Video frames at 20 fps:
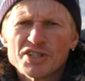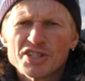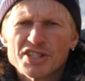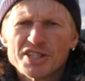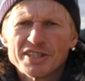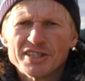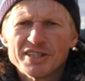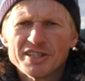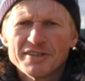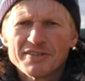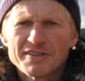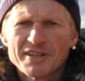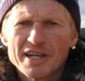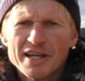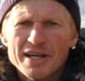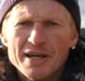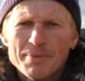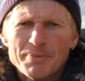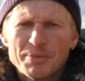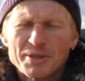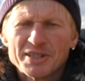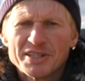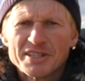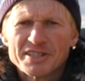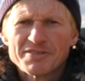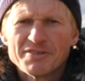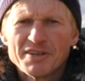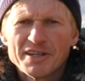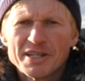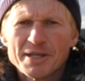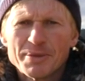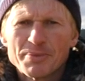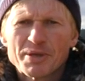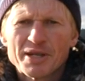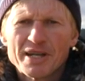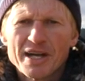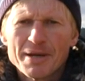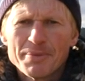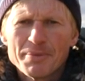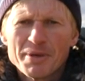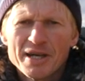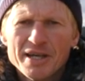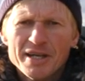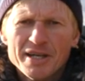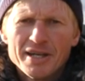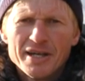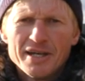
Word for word: шедевра под названием «Кама»,